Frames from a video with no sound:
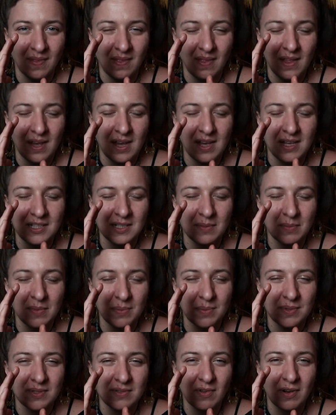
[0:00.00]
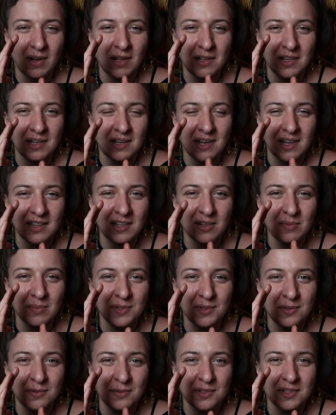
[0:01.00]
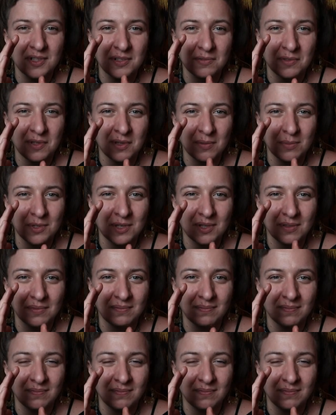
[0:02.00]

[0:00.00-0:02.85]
Daję sobie pozwolenie na to, by czuć się dobrze.